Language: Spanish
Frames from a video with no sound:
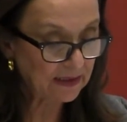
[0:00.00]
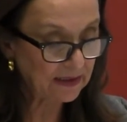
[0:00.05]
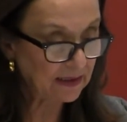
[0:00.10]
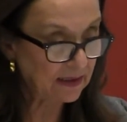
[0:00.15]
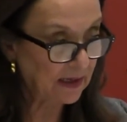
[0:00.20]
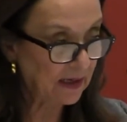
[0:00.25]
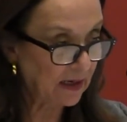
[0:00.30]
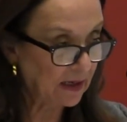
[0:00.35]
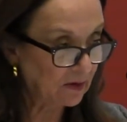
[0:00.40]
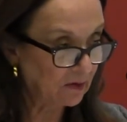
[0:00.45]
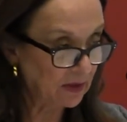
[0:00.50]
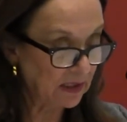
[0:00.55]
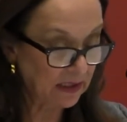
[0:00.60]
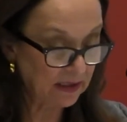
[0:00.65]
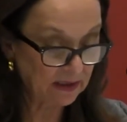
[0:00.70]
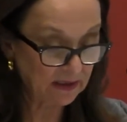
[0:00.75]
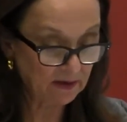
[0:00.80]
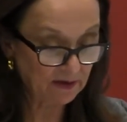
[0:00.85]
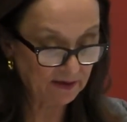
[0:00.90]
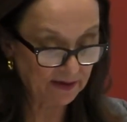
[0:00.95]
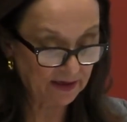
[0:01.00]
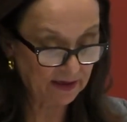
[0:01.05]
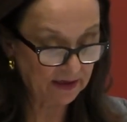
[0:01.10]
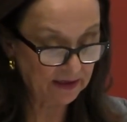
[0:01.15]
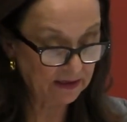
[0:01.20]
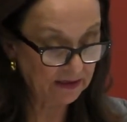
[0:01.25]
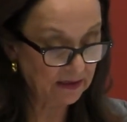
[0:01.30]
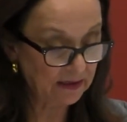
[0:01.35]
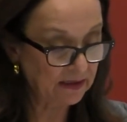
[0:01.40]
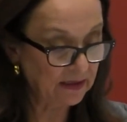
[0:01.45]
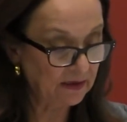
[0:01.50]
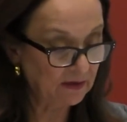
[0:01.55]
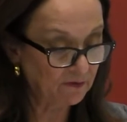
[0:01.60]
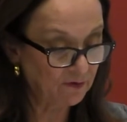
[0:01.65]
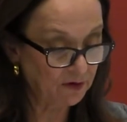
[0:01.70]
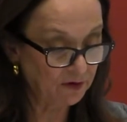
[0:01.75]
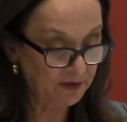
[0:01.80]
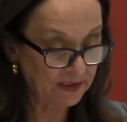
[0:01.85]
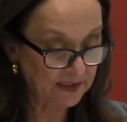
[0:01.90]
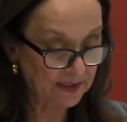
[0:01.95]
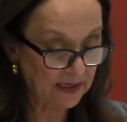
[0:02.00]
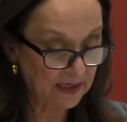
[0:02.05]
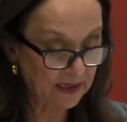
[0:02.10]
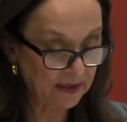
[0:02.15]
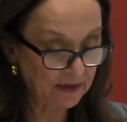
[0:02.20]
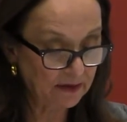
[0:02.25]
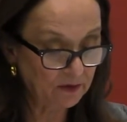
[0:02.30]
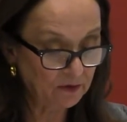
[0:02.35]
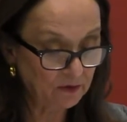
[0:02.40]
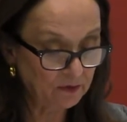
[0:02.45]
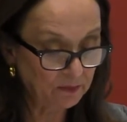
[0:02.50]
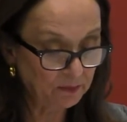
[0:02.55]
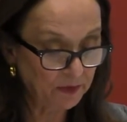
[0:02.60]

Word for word: dedicado a Enrique, a Florescano,